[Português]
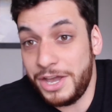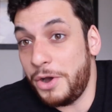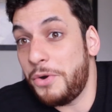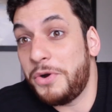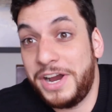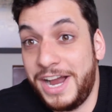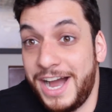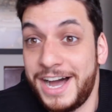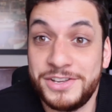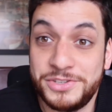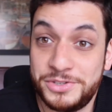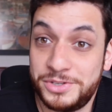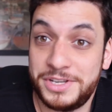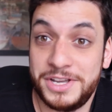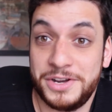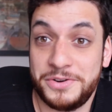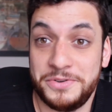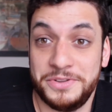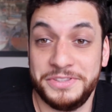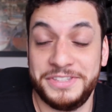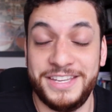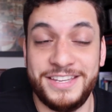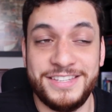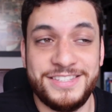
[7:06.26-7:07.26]
que é o caso que
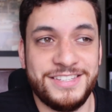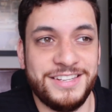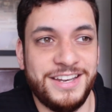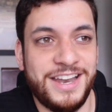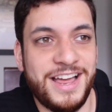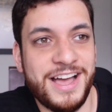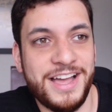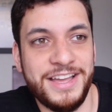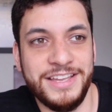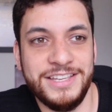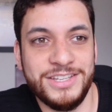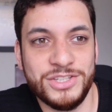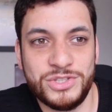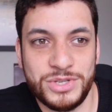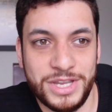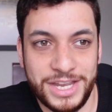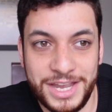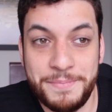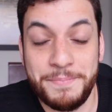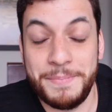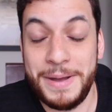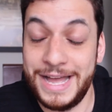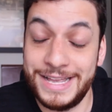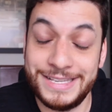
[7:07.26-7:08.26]
acontece lá, e isso
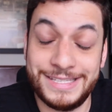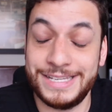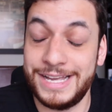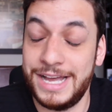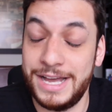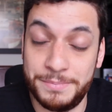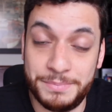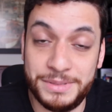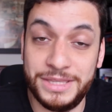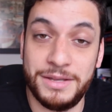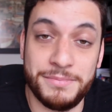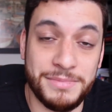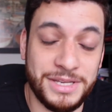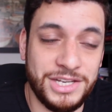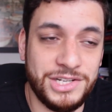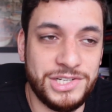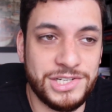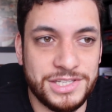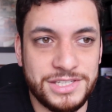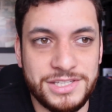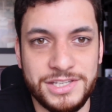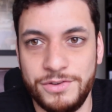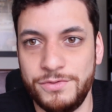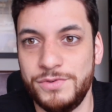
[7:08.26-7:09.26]
aí passa
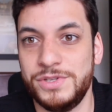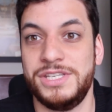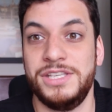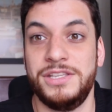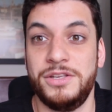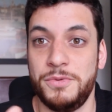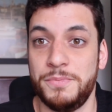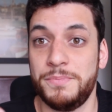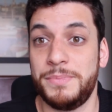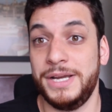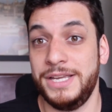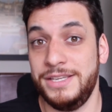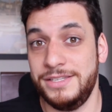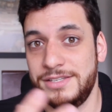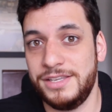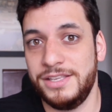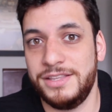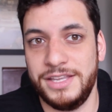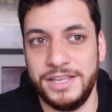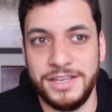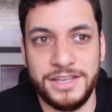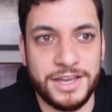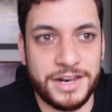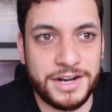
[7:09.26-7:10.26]
rapidamente assim que você tem um país
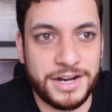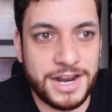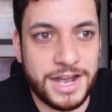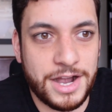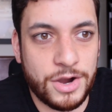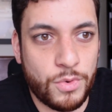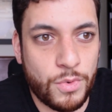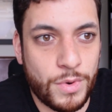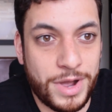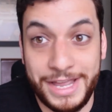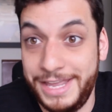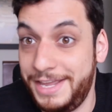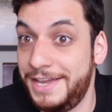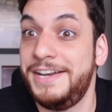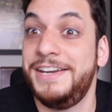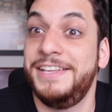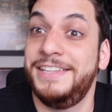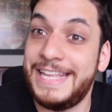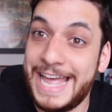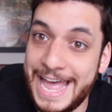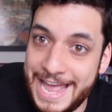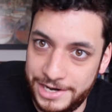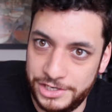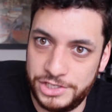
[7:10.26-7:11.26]
que tem que arcar com a
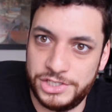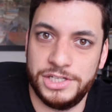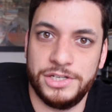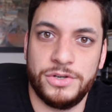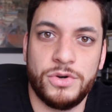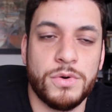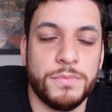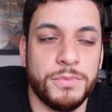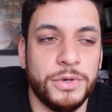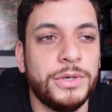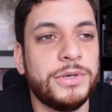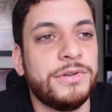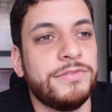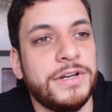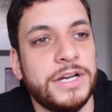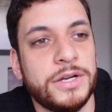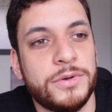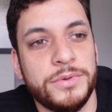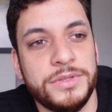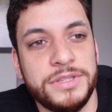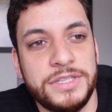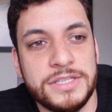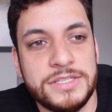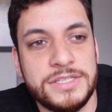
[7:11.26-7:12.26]
realidade, como é o que vai
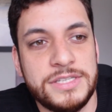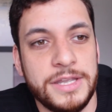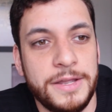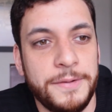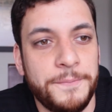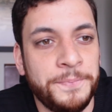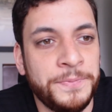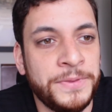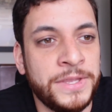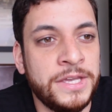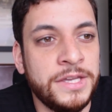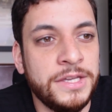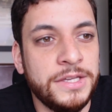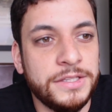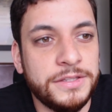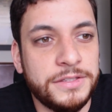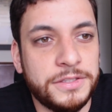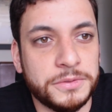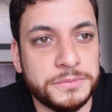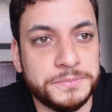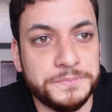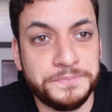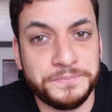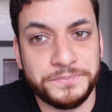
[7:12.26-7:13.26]
acontecer.
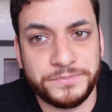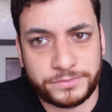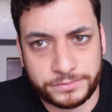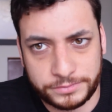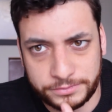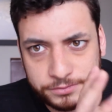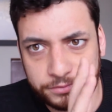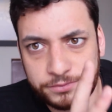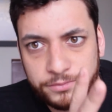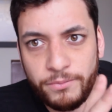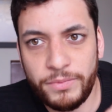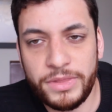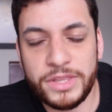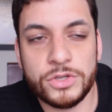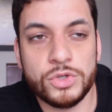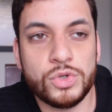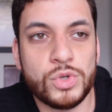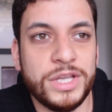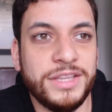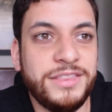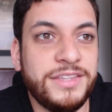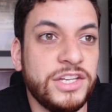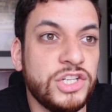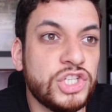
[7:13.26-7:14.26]
Então,
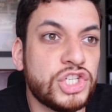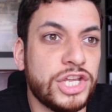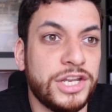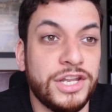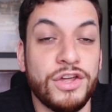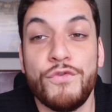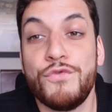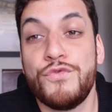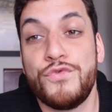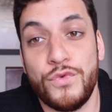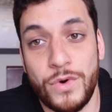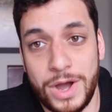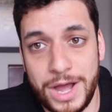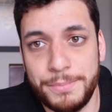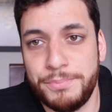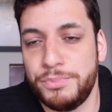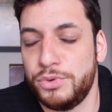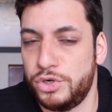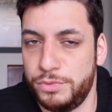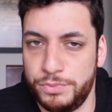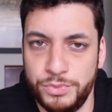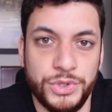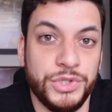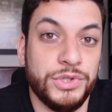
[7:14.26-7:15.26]
isso aí tende a não voar
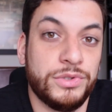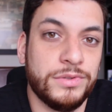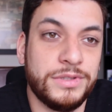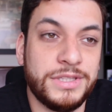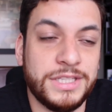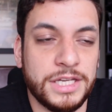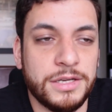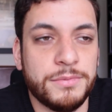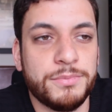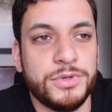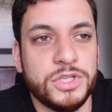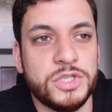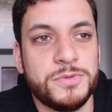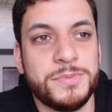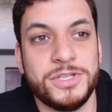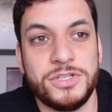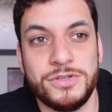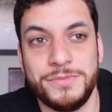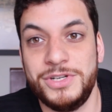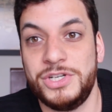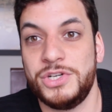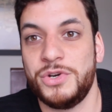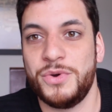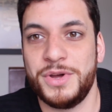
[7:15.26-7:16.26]
por muito tempo,
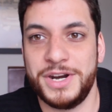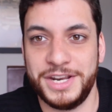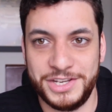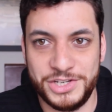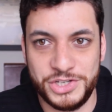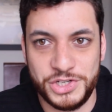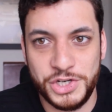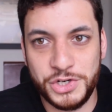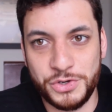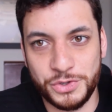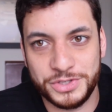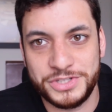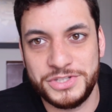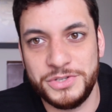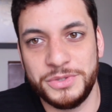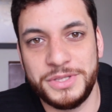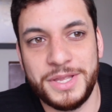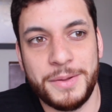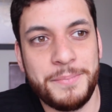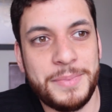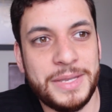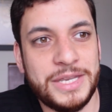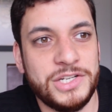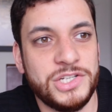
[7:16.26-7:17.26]
especialmente agora que tirou-se o
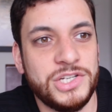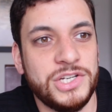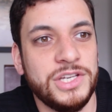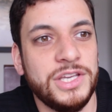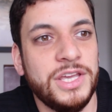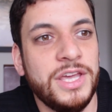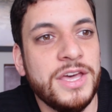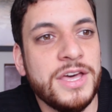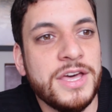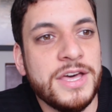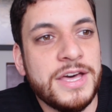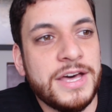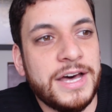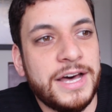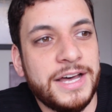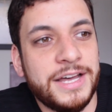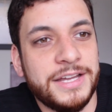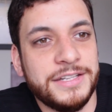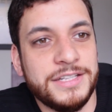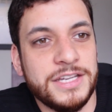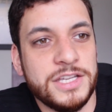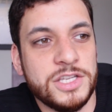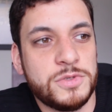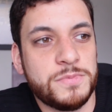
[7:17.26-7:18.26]
tapete
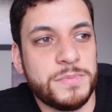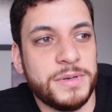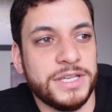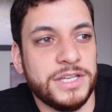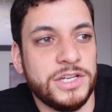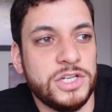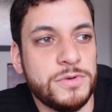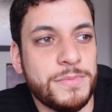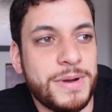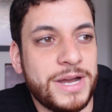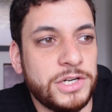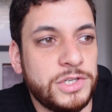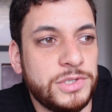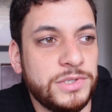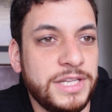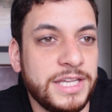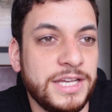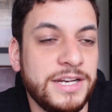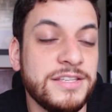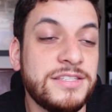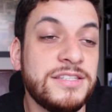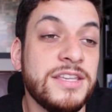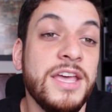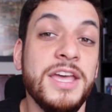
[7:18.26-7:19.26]
uh, da Espanha debaixo
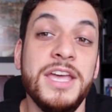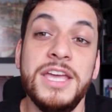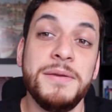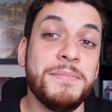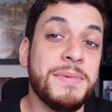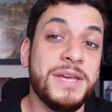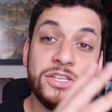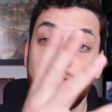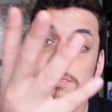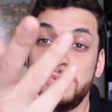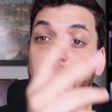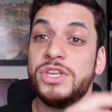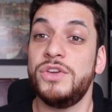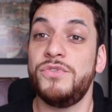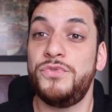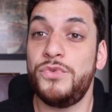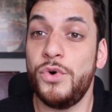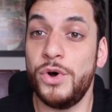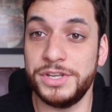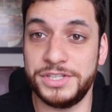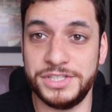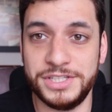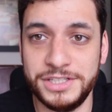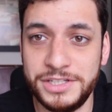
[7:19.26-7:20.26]
deles. E mesmo que
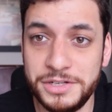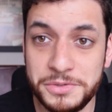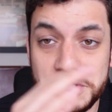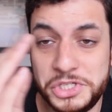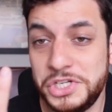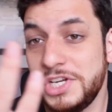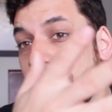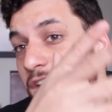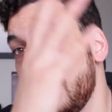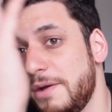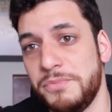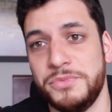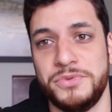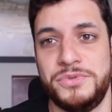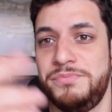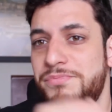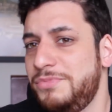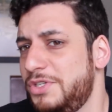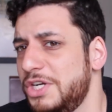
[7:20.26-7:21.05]
fosse, digamos,